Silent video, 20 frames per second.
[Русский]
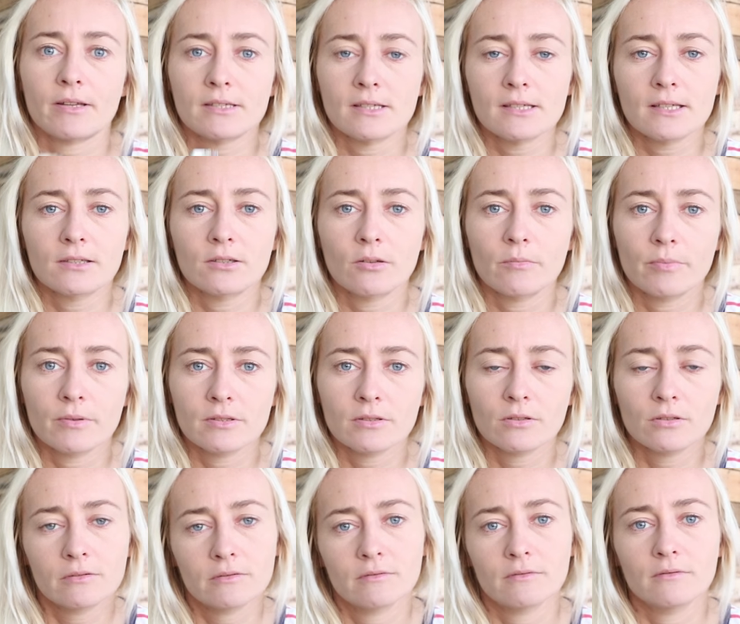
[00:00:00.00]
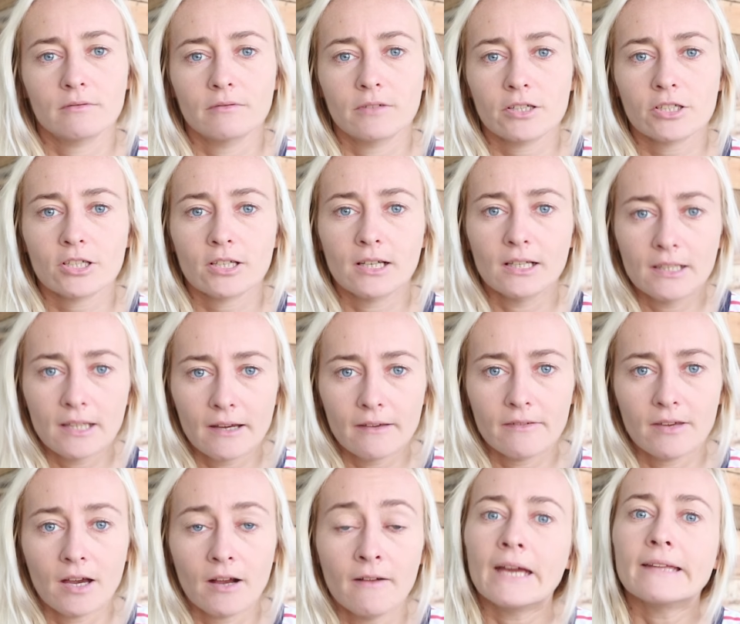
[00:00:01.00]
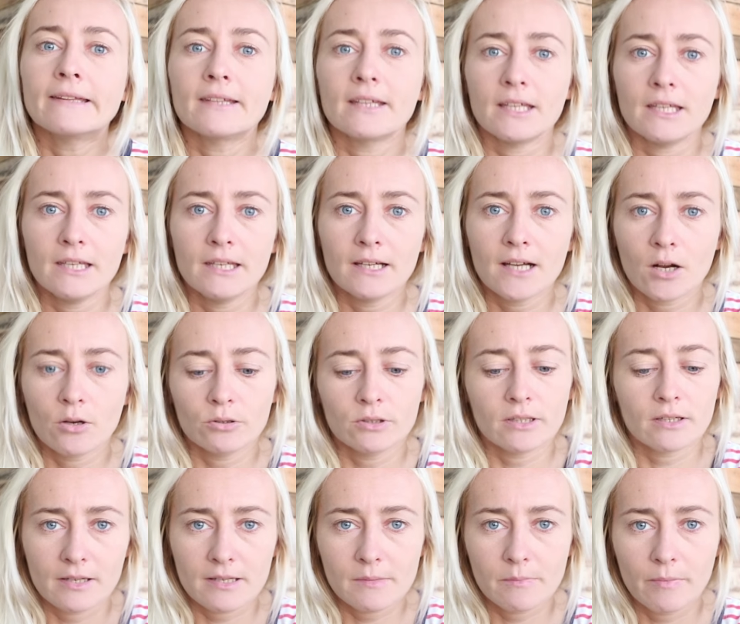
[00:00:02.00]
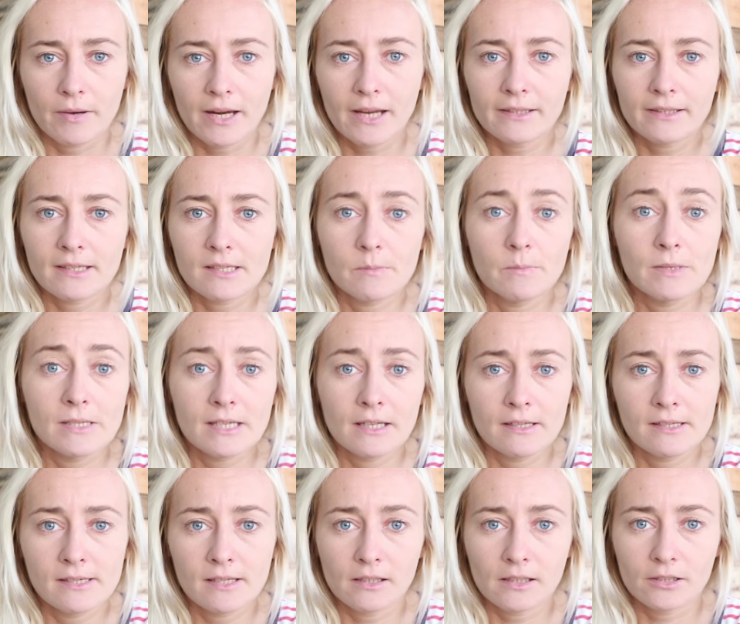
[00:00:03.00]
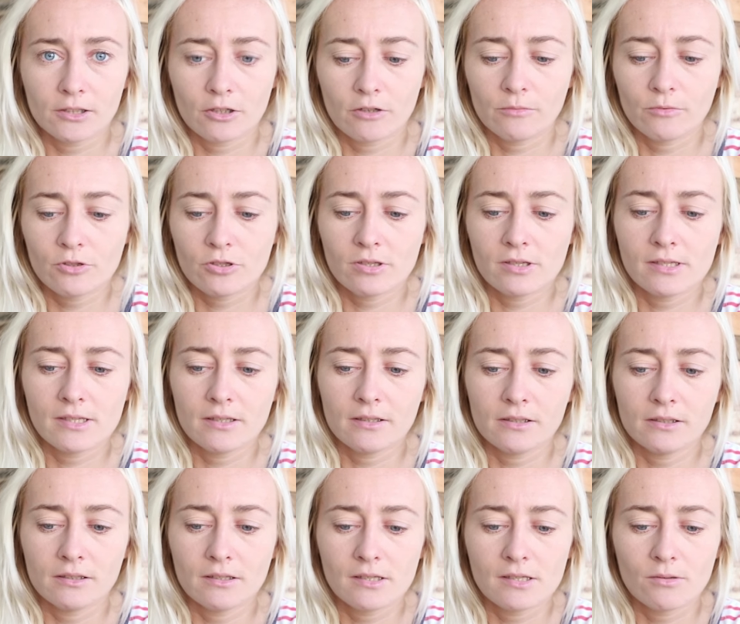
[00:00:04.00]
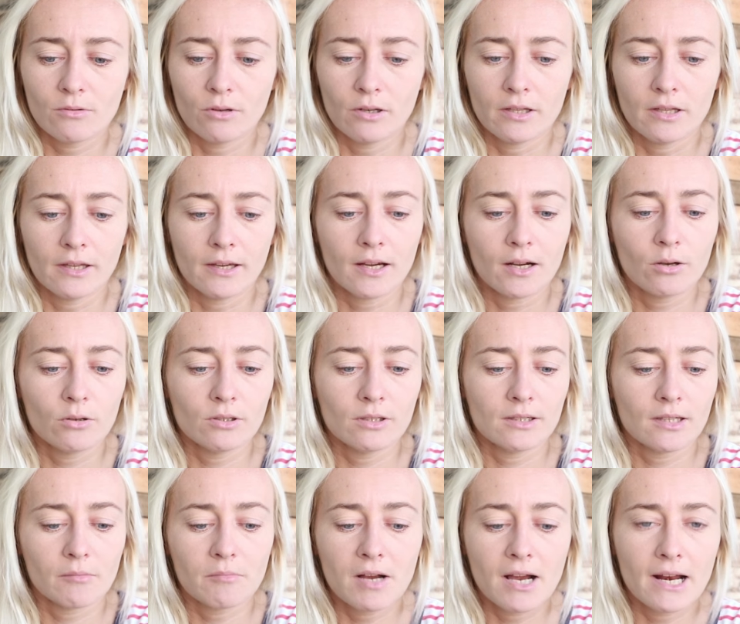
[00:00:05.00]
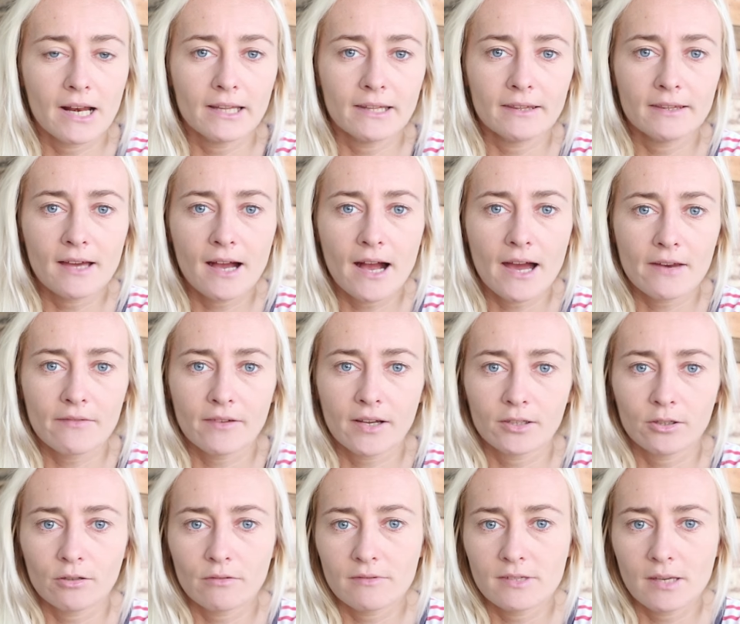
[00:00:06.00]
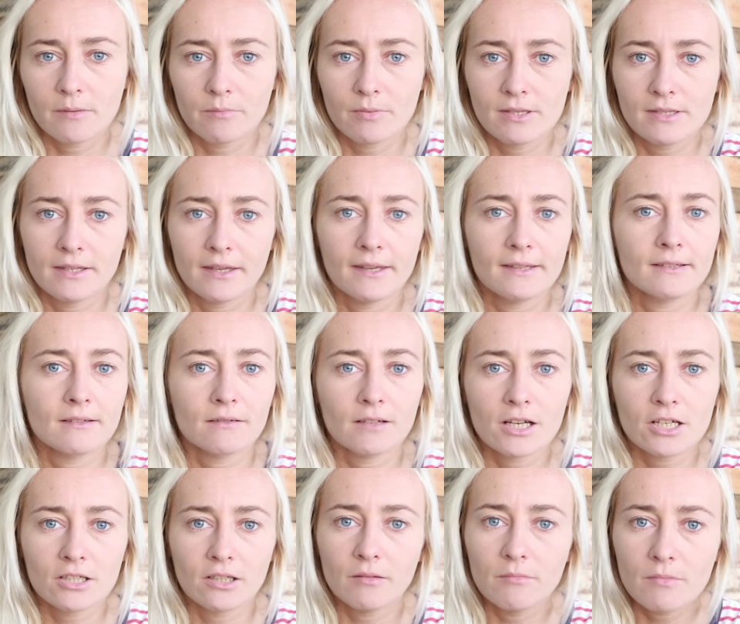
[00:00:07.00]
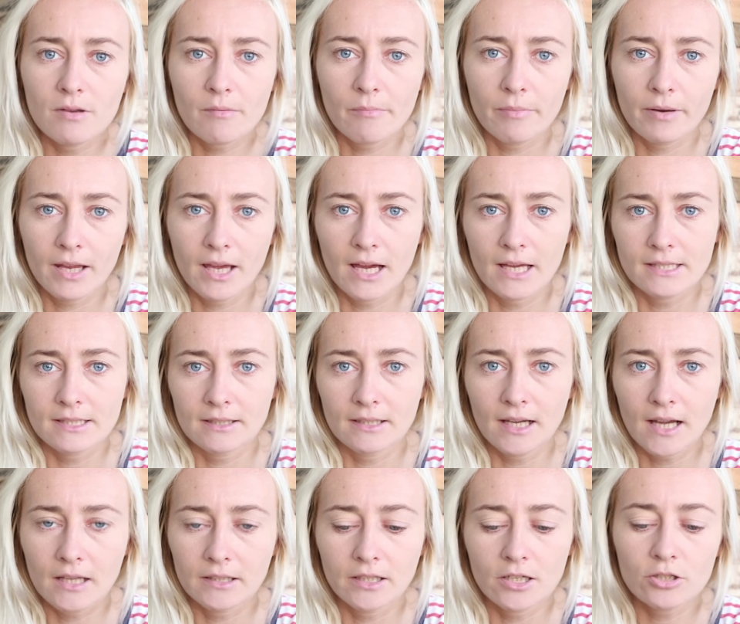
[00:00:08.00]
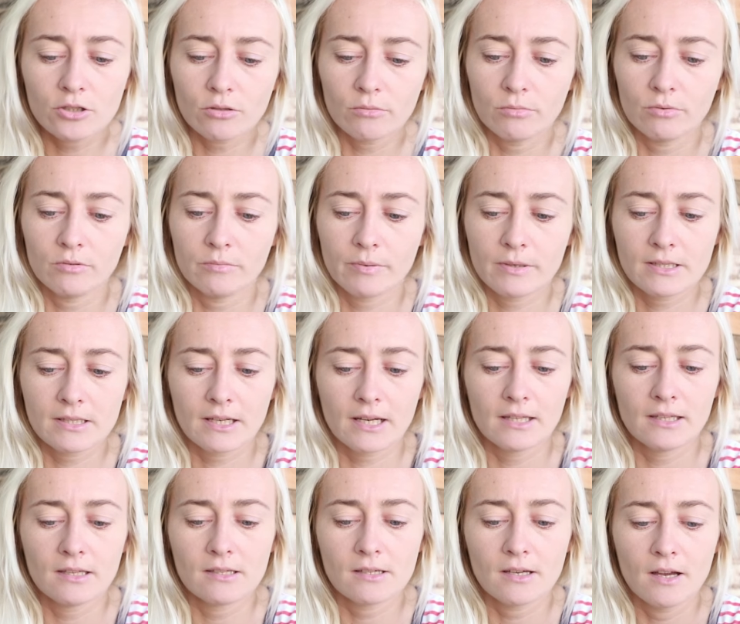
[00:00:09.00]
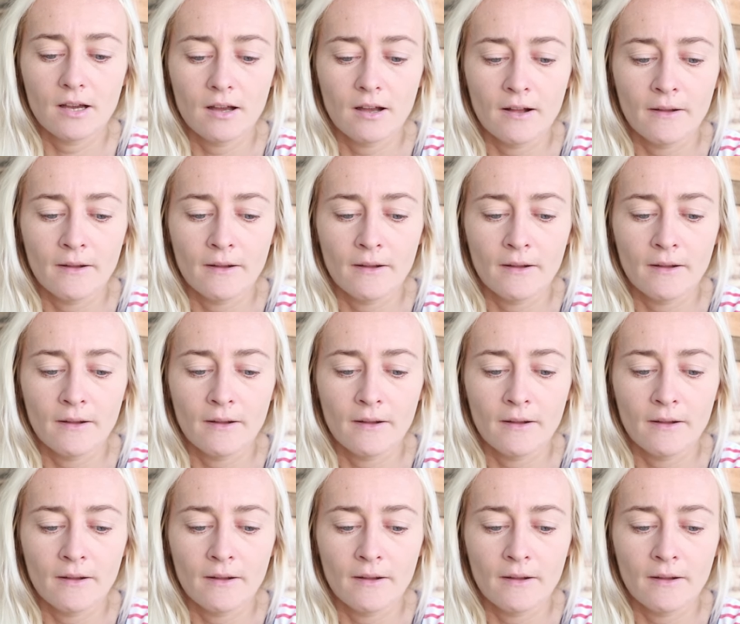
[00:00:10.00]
процессы, которые происходят в вашей голове. Это и какой-то распорядок, список дел, которые вам нужно сделать на сегодня, и какой-то там календарь, в который вы записываете какие-то важные мероприятия, да, когда что будет происходить